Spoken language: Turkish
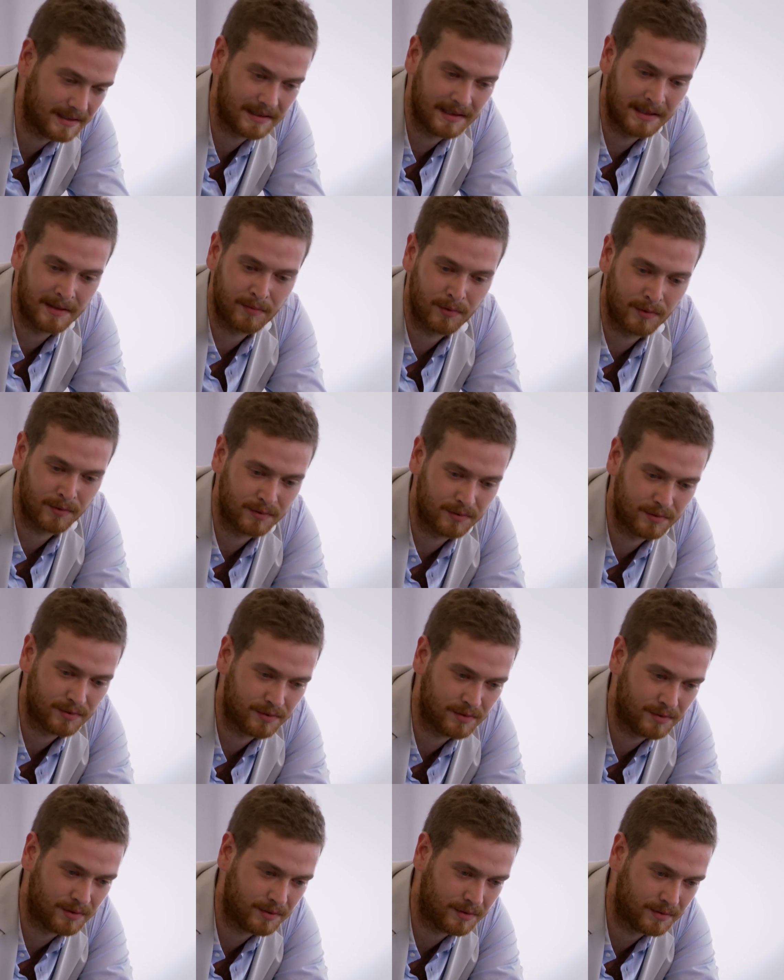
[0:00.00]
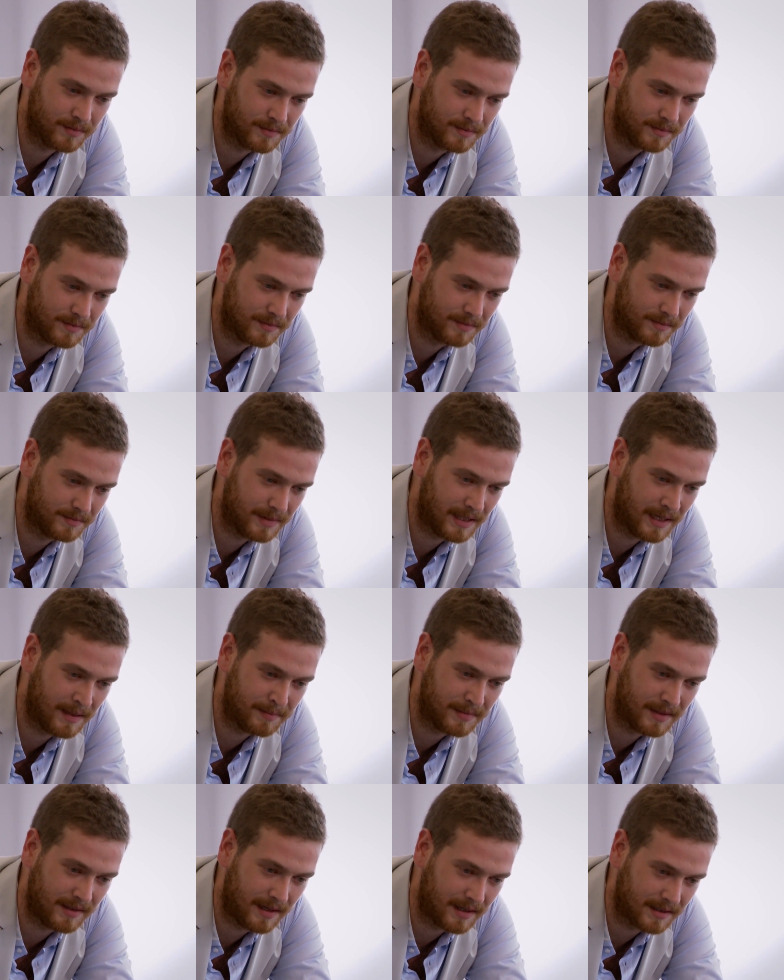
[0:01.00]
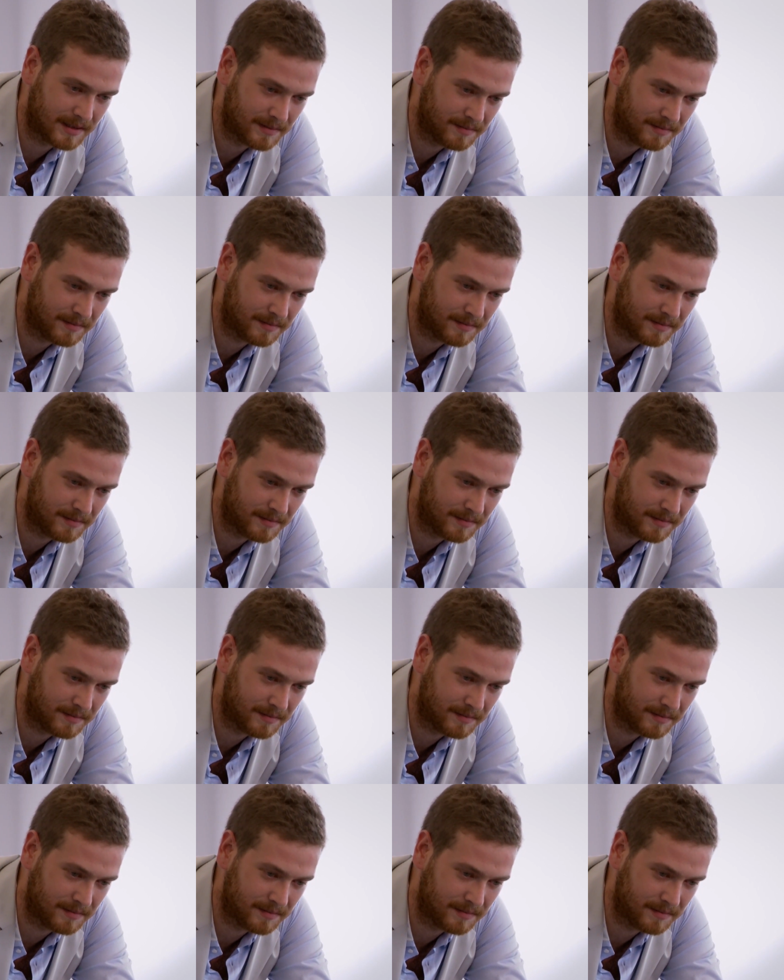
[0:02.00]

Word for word: Zaten hep onu düşünüyorum. Bir an bile